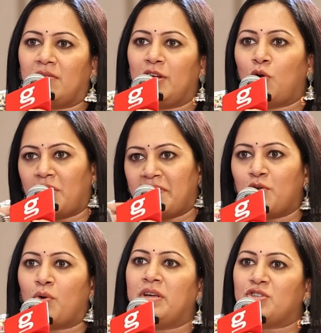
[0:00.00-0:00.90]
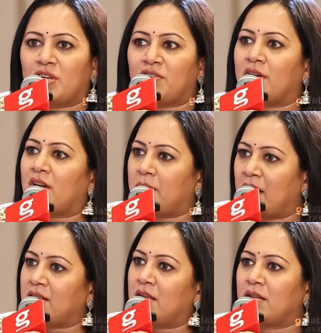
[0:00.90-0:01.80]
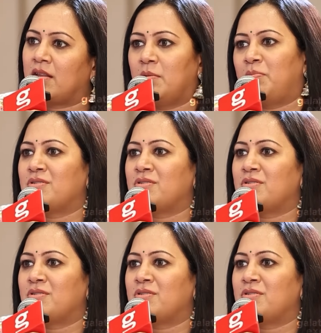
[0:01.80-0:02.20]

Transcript: வி டோன்ட் இவன் நோ ஈச் அதர்ன்ற மாதிரி இருந்து